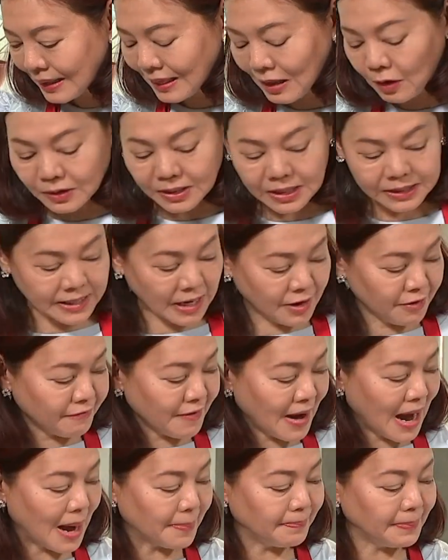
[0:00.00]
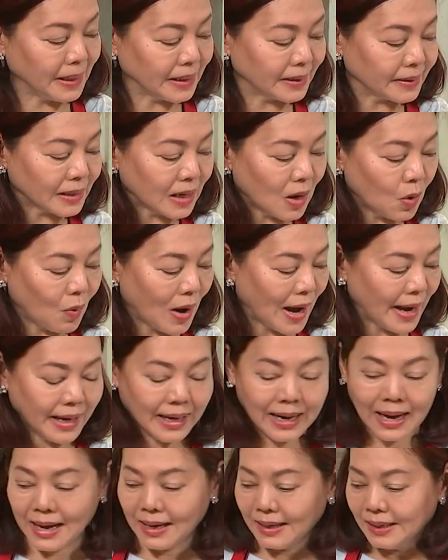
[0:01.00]
เราจะใช้ฝาปิดเข้าไว้
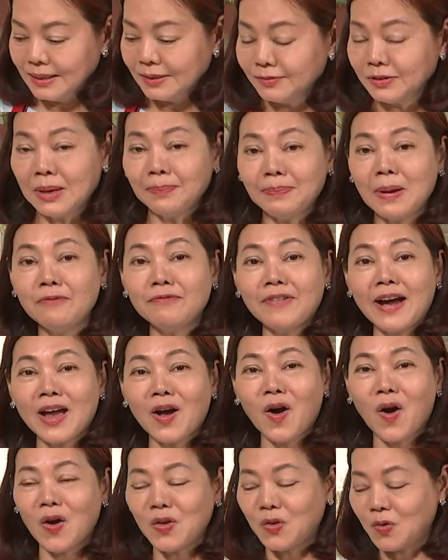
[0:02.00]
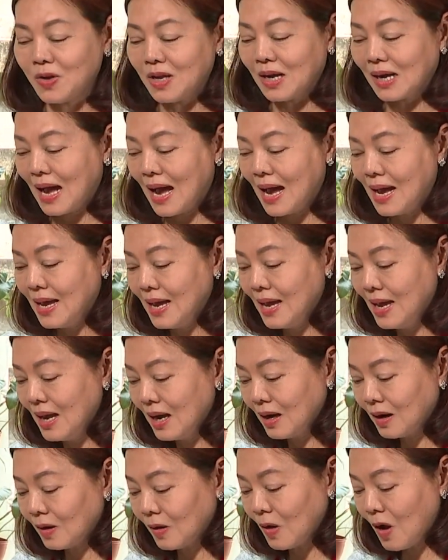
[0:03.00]
ค่ะยังเป็นไฟอ่อนอยู่นะคะ
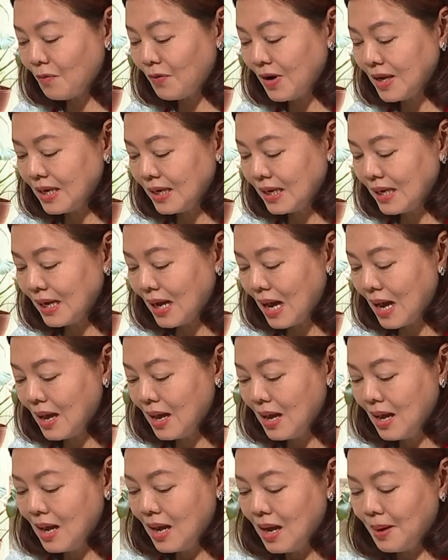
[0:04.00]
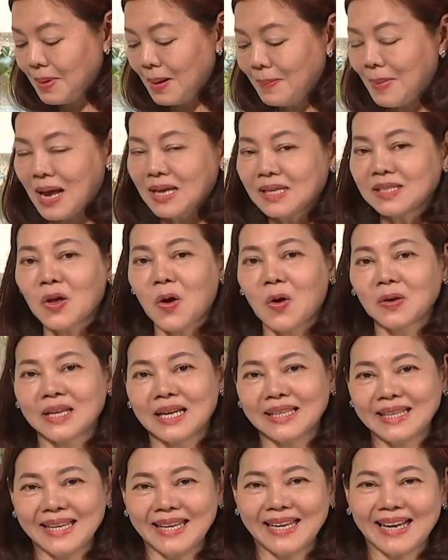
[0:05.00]
ครอบไว้อย่างนี้ค่ะ ประมาณ
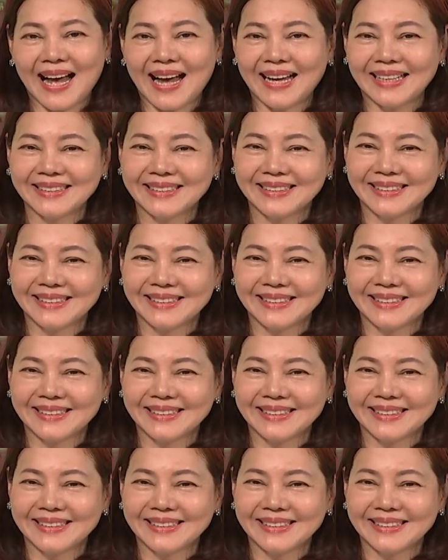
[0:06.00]
2 นาทีค่ะ